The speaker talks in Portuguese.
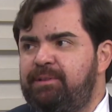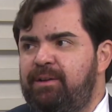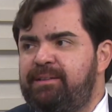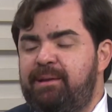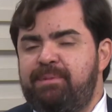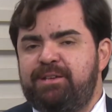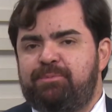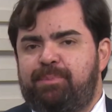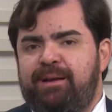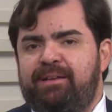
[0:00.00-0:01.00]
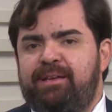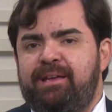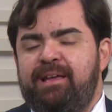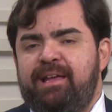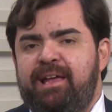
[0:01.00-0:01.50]
Então, até mesmo para
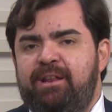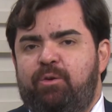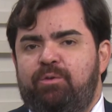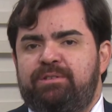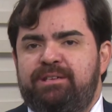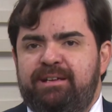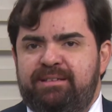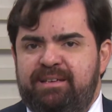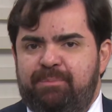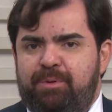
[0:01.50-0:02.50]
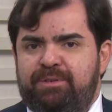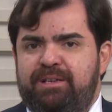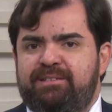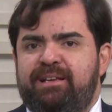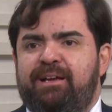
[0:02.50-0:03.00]
que ele consiga ser
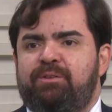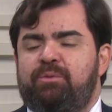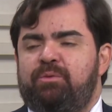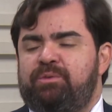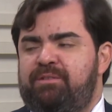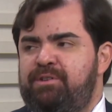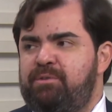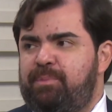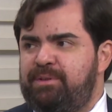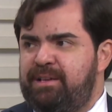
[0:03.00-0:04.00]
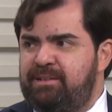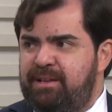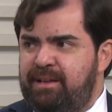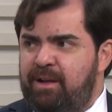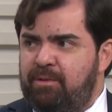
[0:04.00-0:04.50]
processado, o devido processo
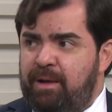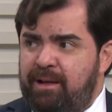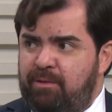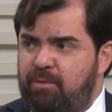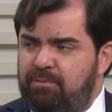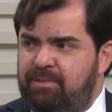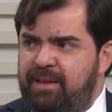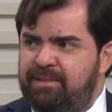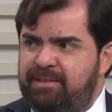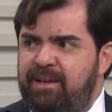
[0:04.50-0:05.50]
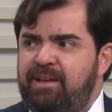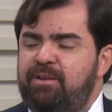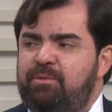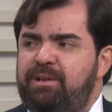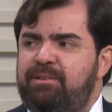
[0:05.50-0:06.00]
legal aconteça
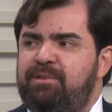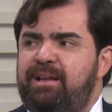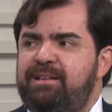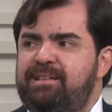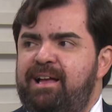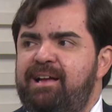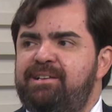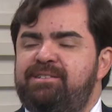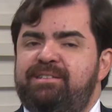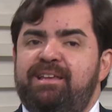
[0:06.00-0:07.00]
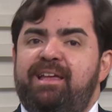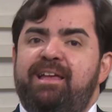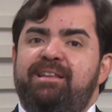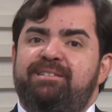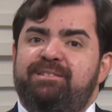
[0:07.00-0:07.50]
com naturalidade, sem que
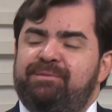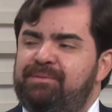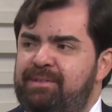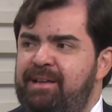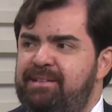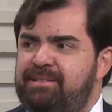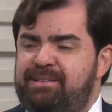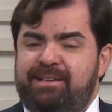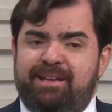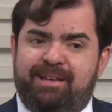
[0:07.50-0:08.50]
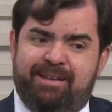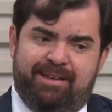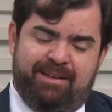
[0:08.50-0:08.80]
ele se, né, se